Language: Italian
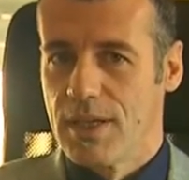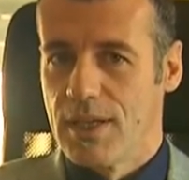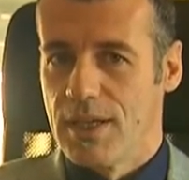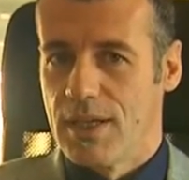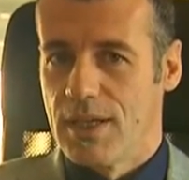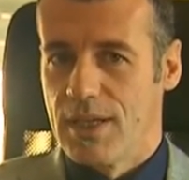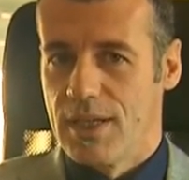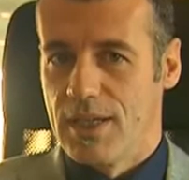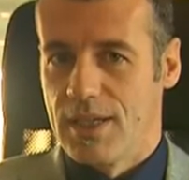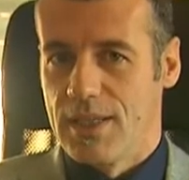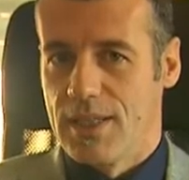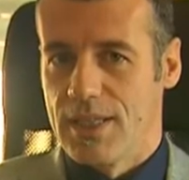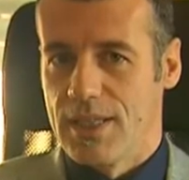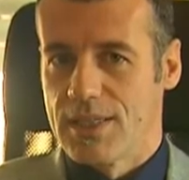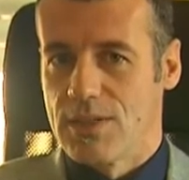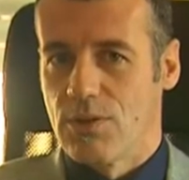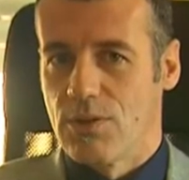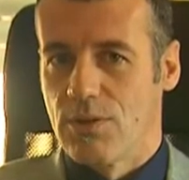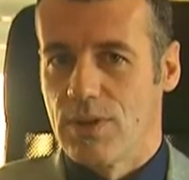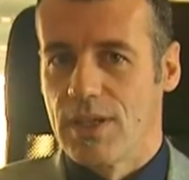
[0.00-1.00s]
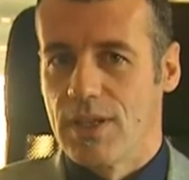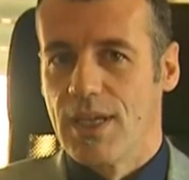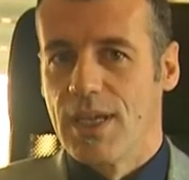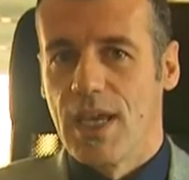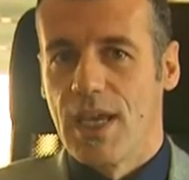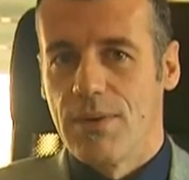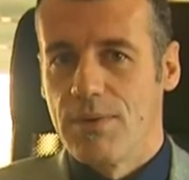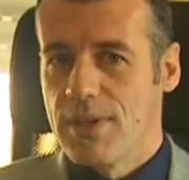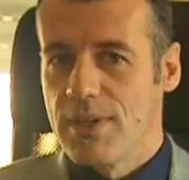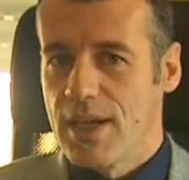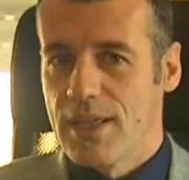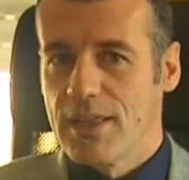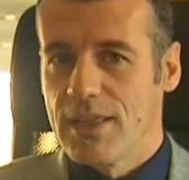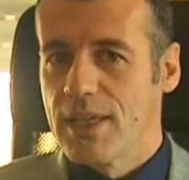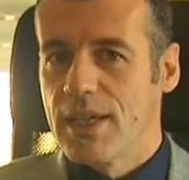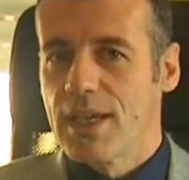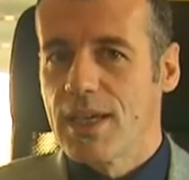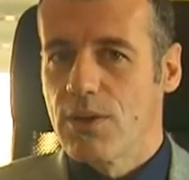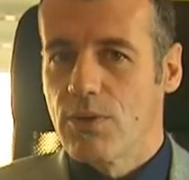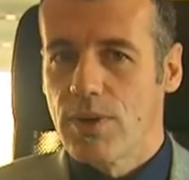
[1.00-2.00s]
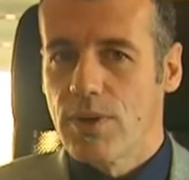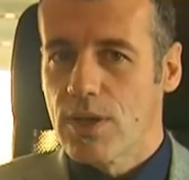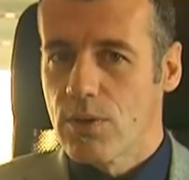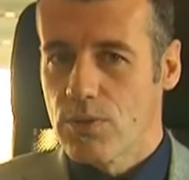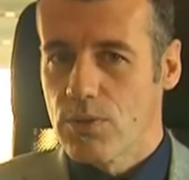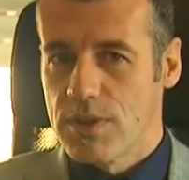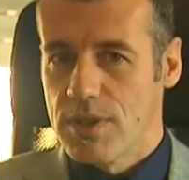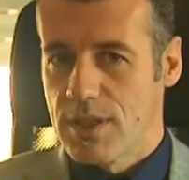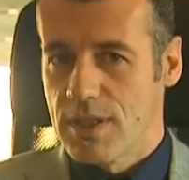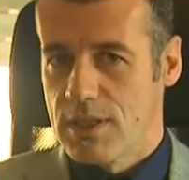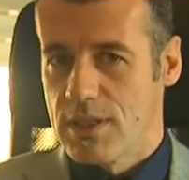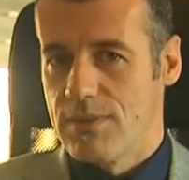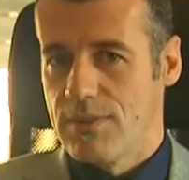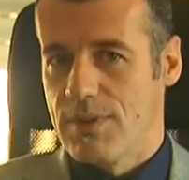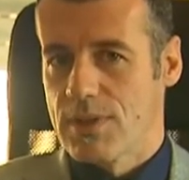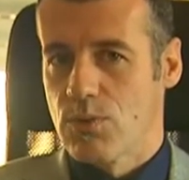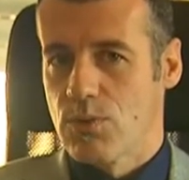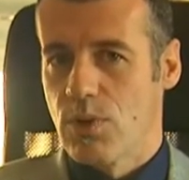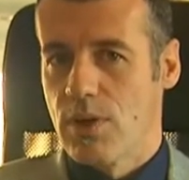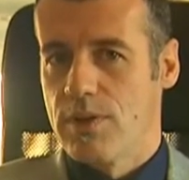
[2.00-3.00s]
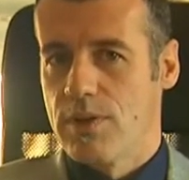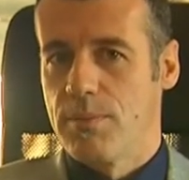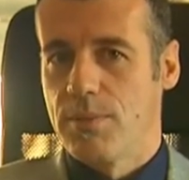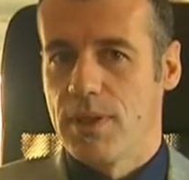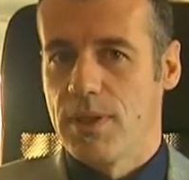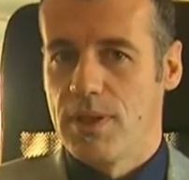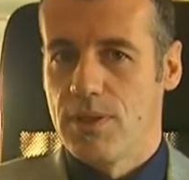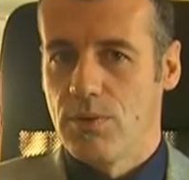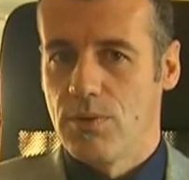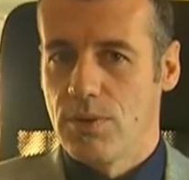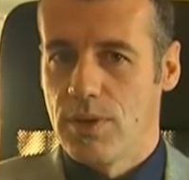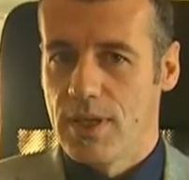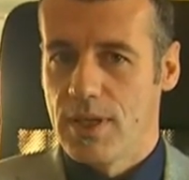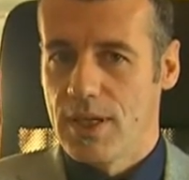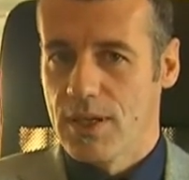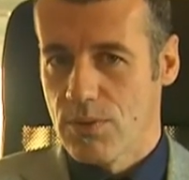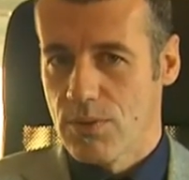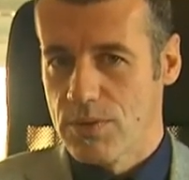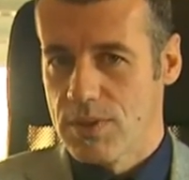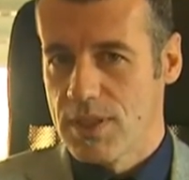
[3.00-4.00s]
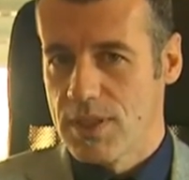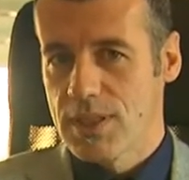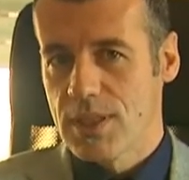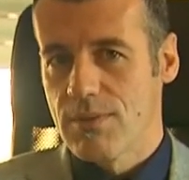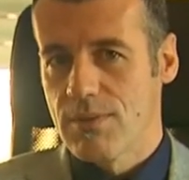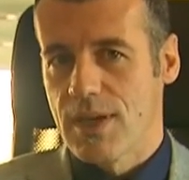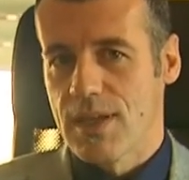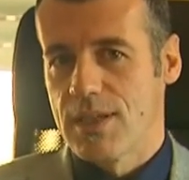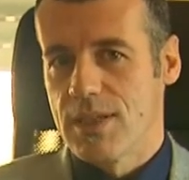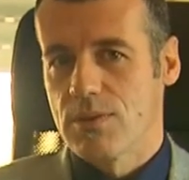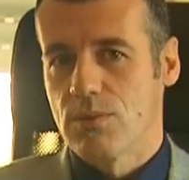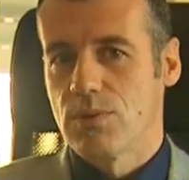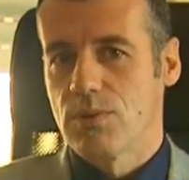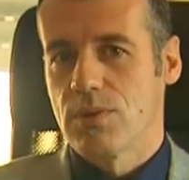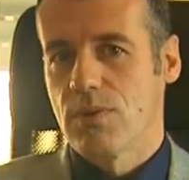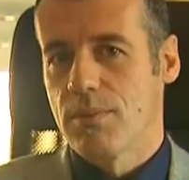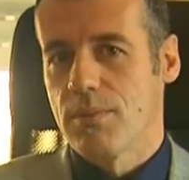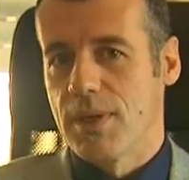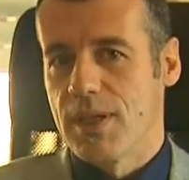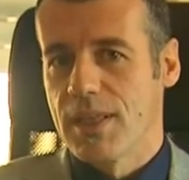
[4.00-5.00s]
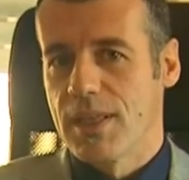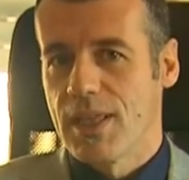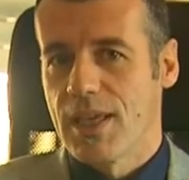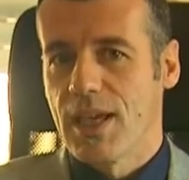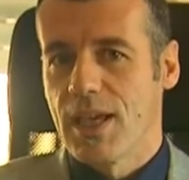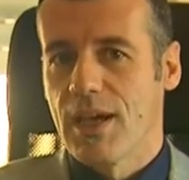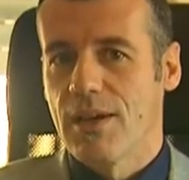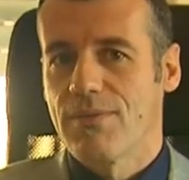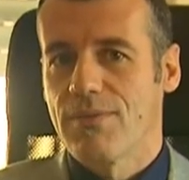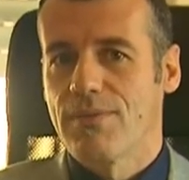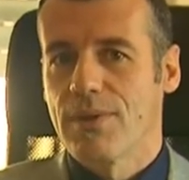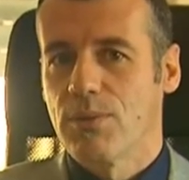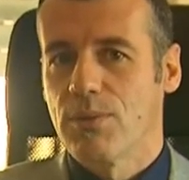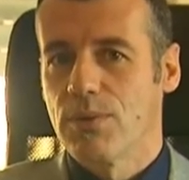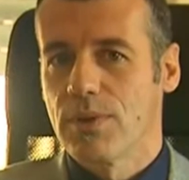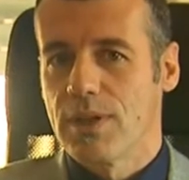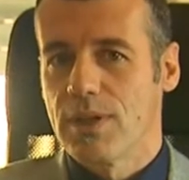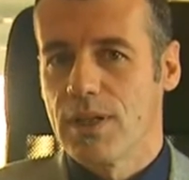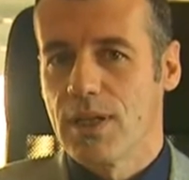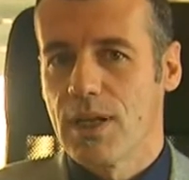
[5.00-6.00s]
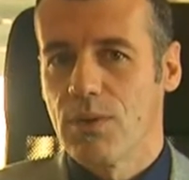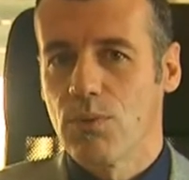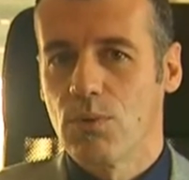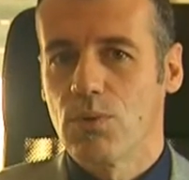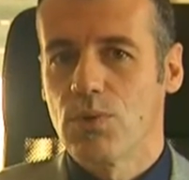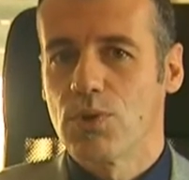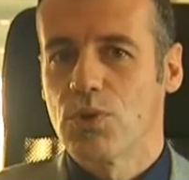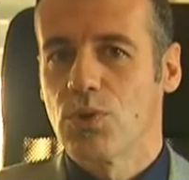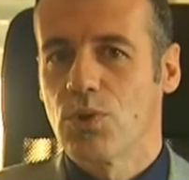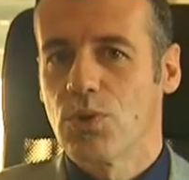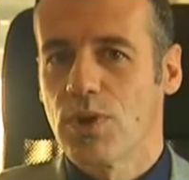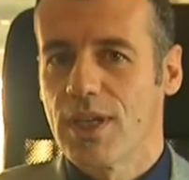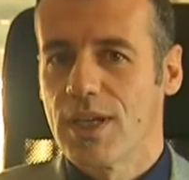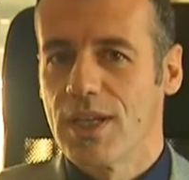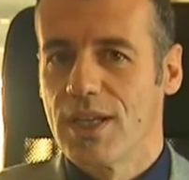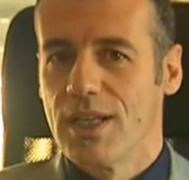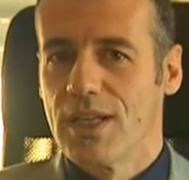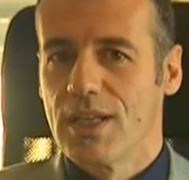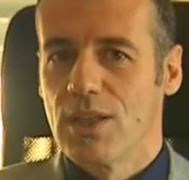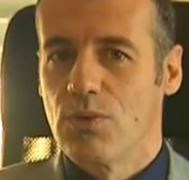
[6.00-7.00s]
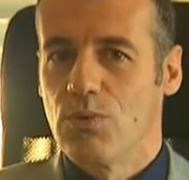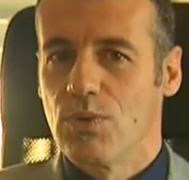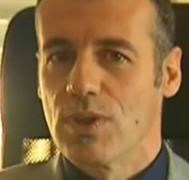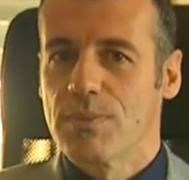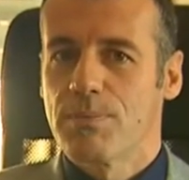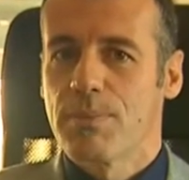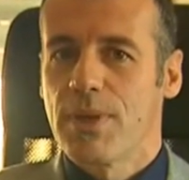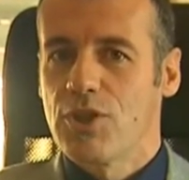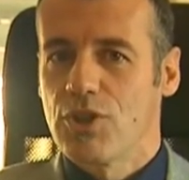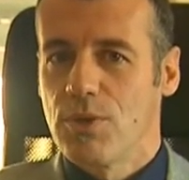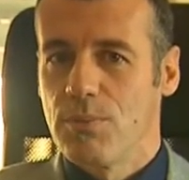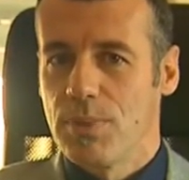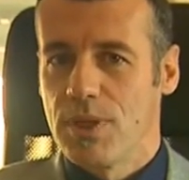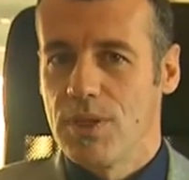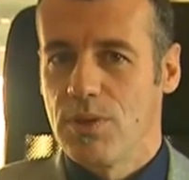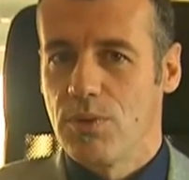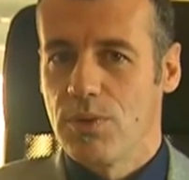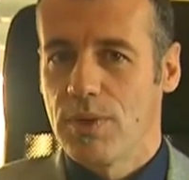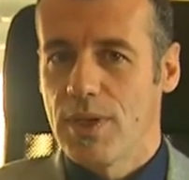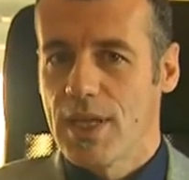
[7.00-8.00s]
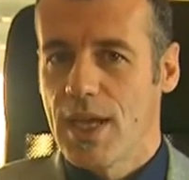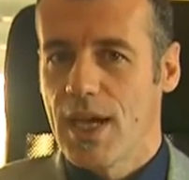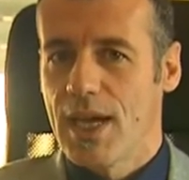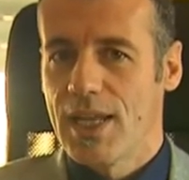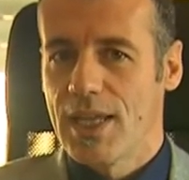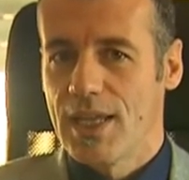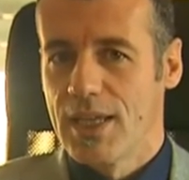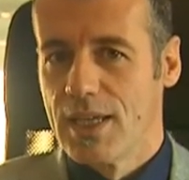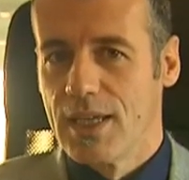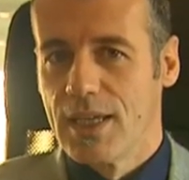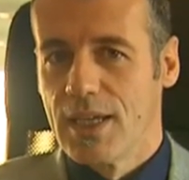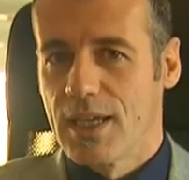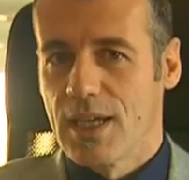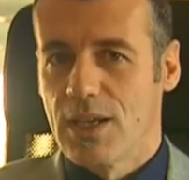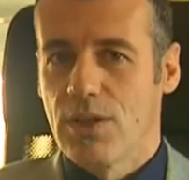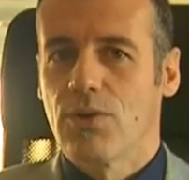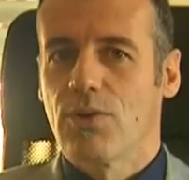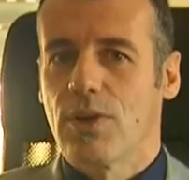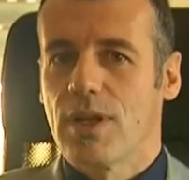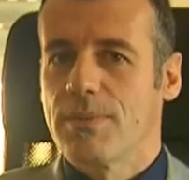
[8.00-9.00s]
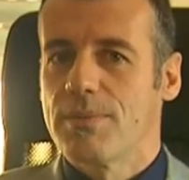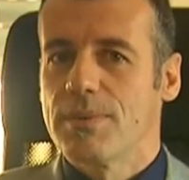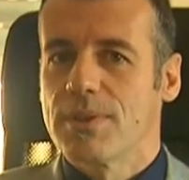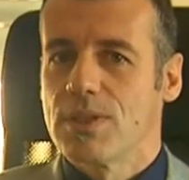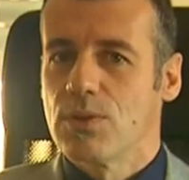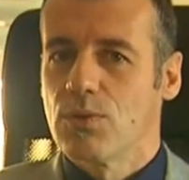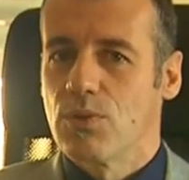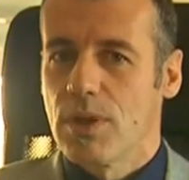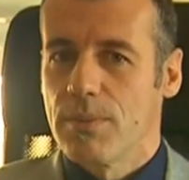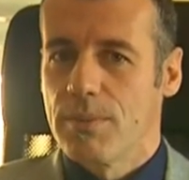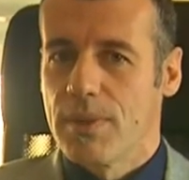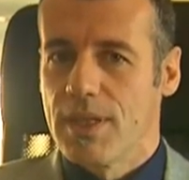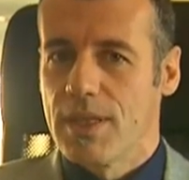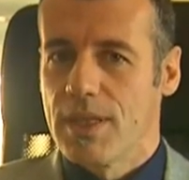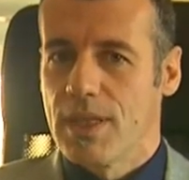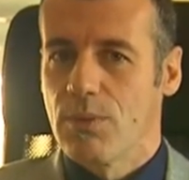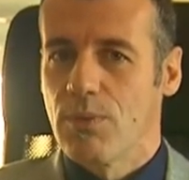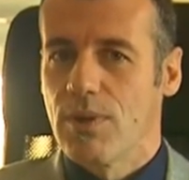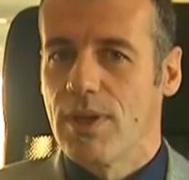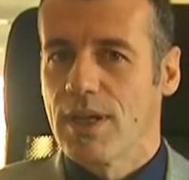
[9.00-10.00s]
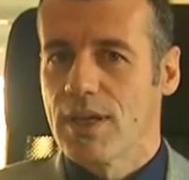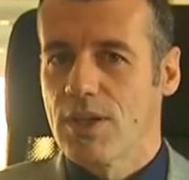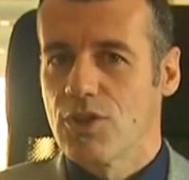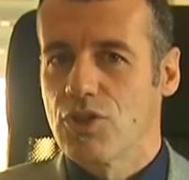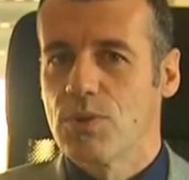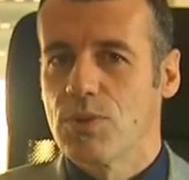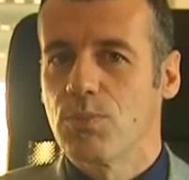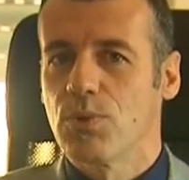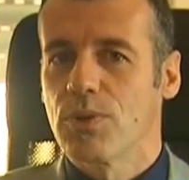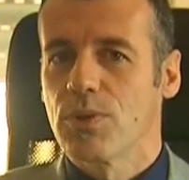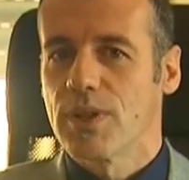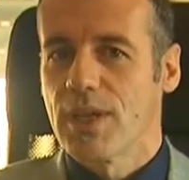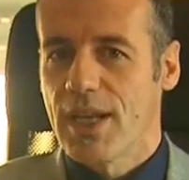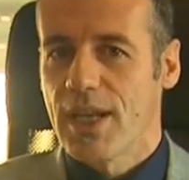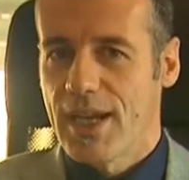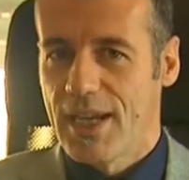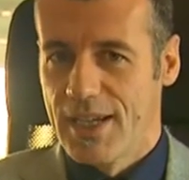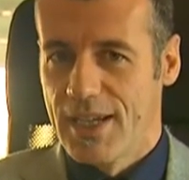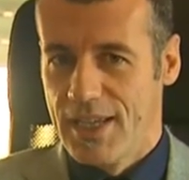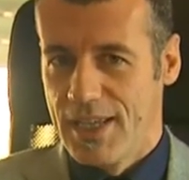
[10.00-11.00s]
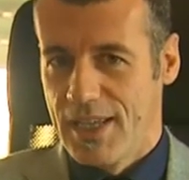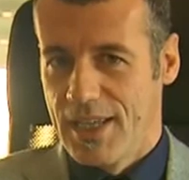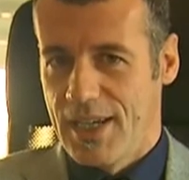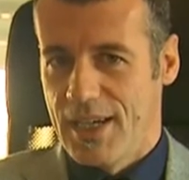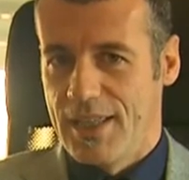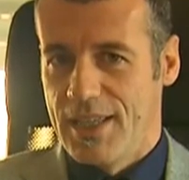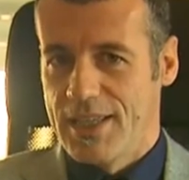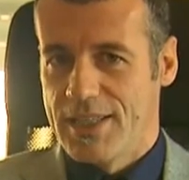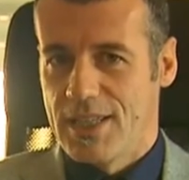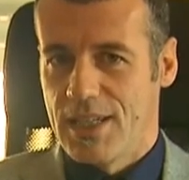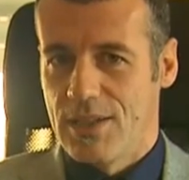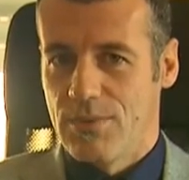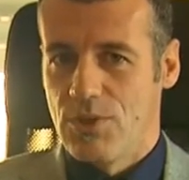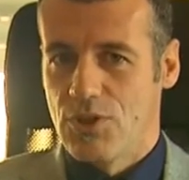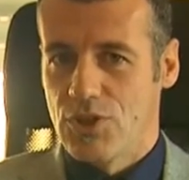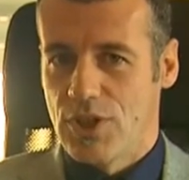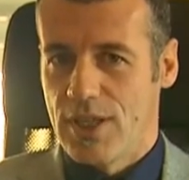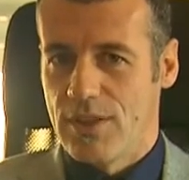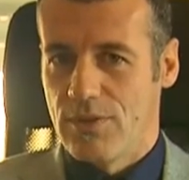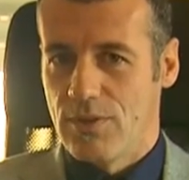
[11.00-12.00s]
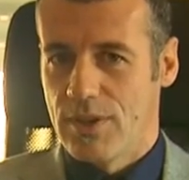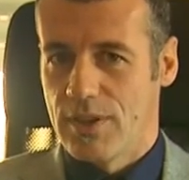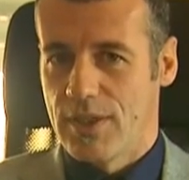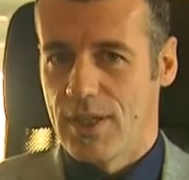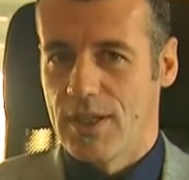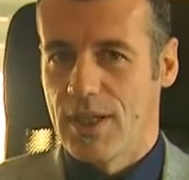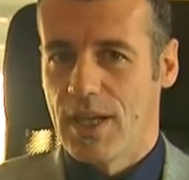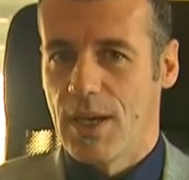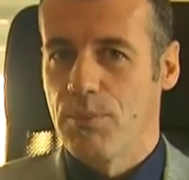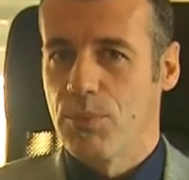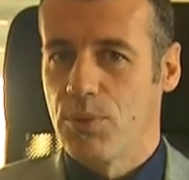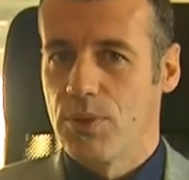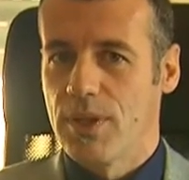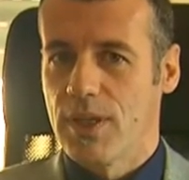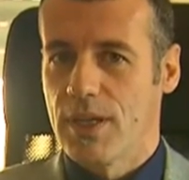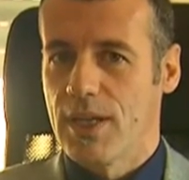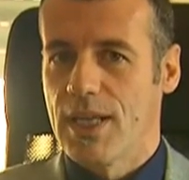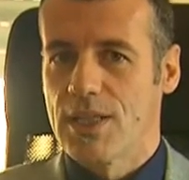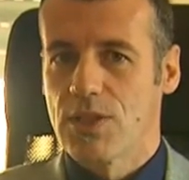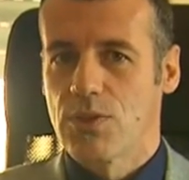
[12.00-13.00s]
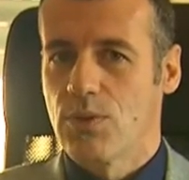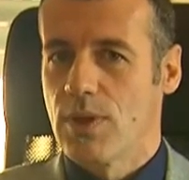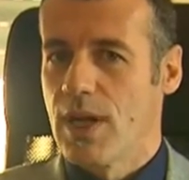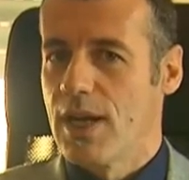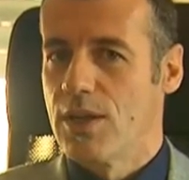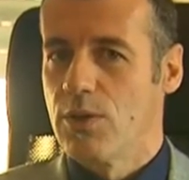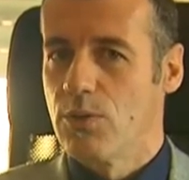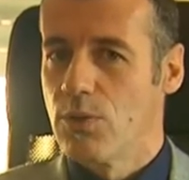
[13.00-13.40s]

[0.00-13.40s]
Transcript: eh, di azioni. È evidente che non è così che si fa scuola di imprenditoria, così si va esclusivamente a favorire l'evoluzione di una specie imprenditoriale che non è sicuramente quella che ci porterà ad essere vincente in campo internazionale.